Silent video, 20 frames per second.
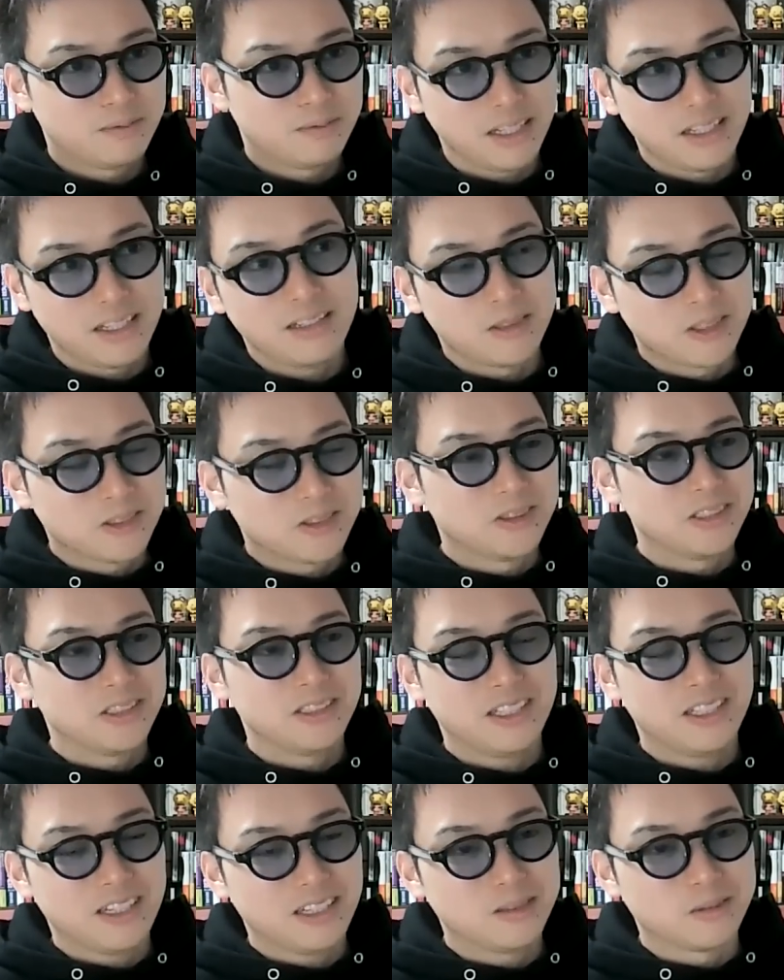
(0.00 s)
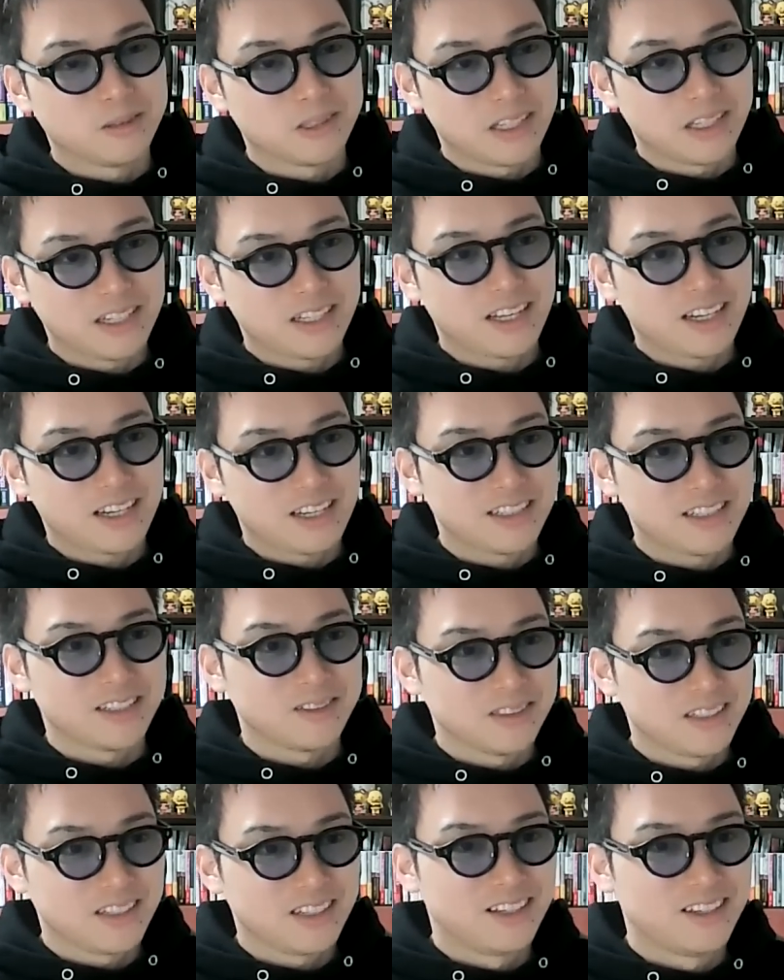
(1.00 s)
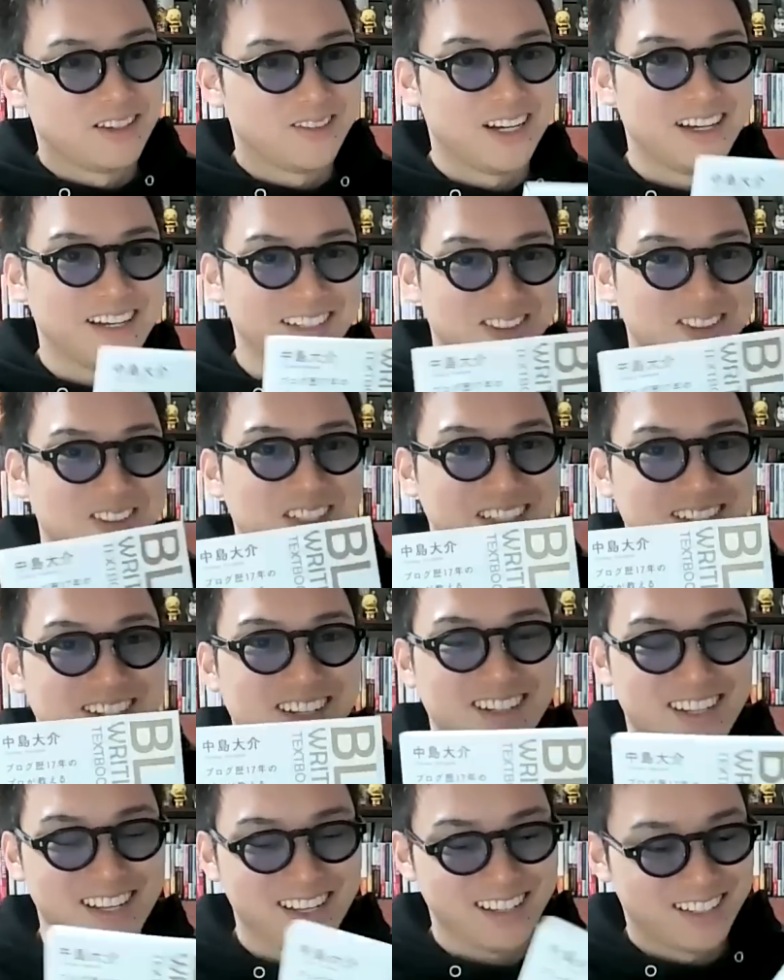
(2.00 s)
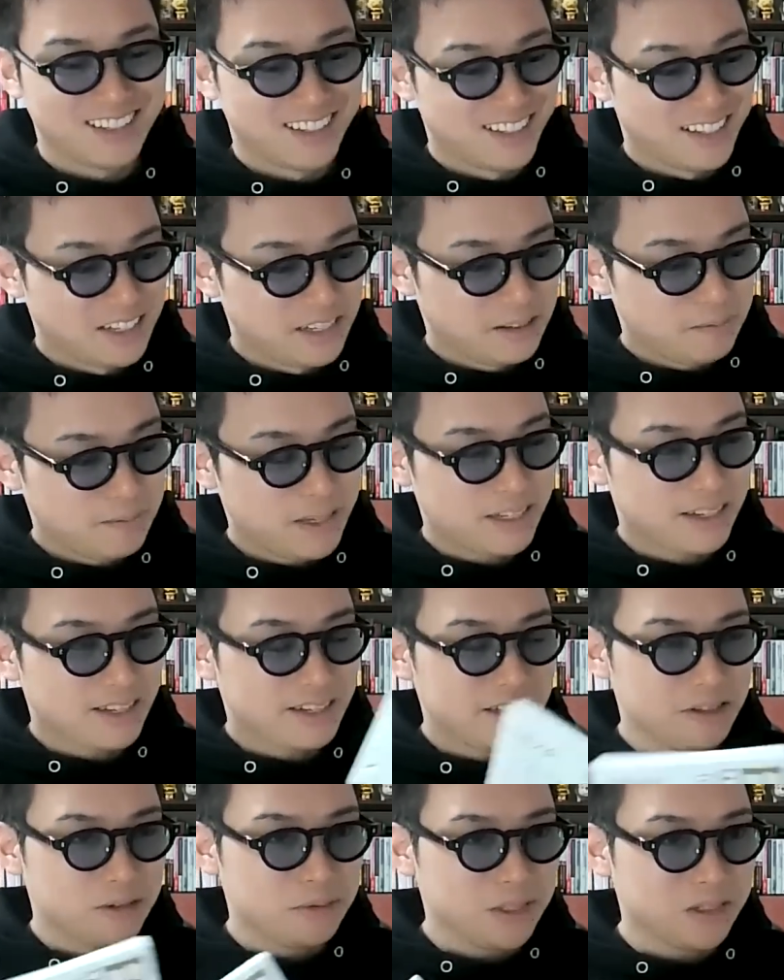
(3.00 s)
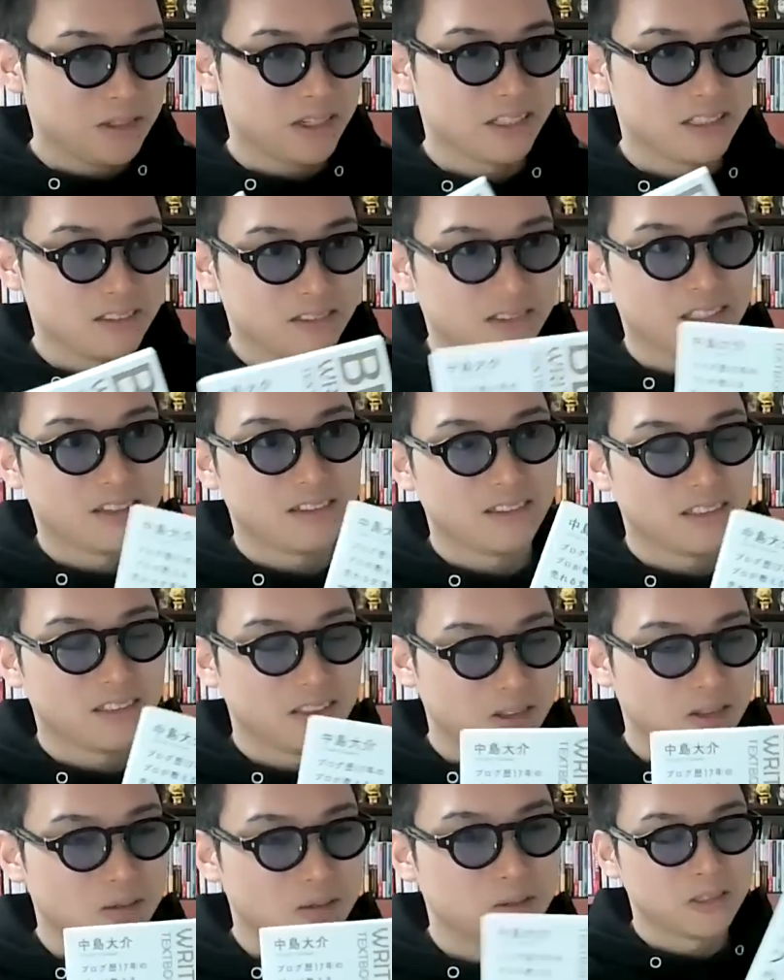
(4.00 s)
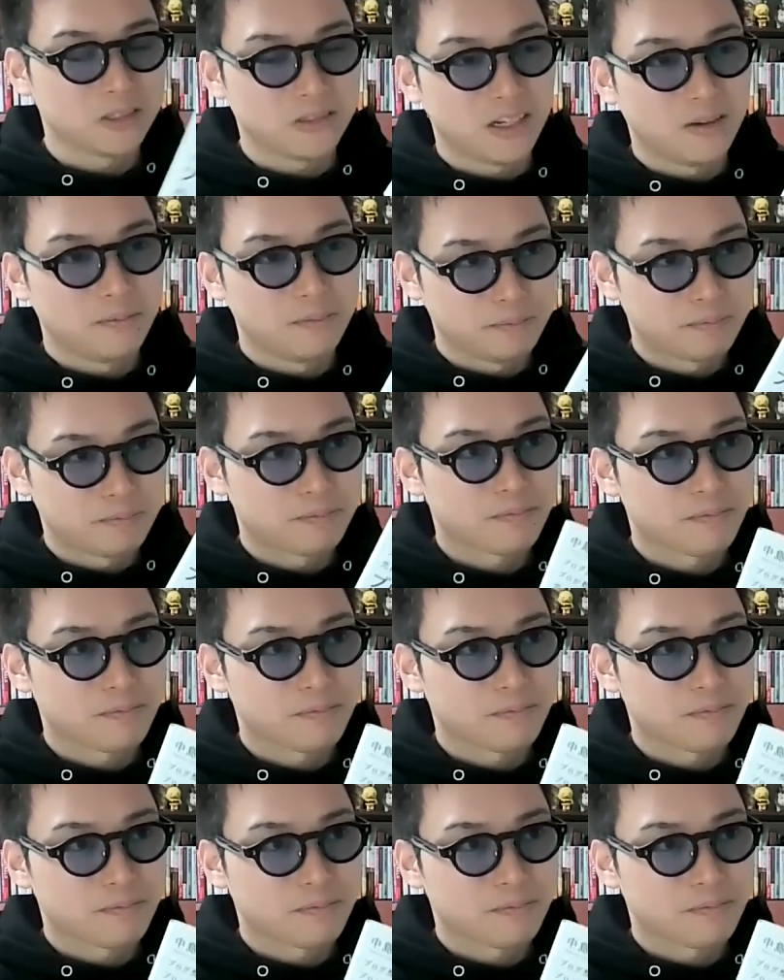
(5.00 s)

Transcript: まあでもそういう話も大体書いてるんで読んでください。まあ先読みとかって言ってるんです僕は。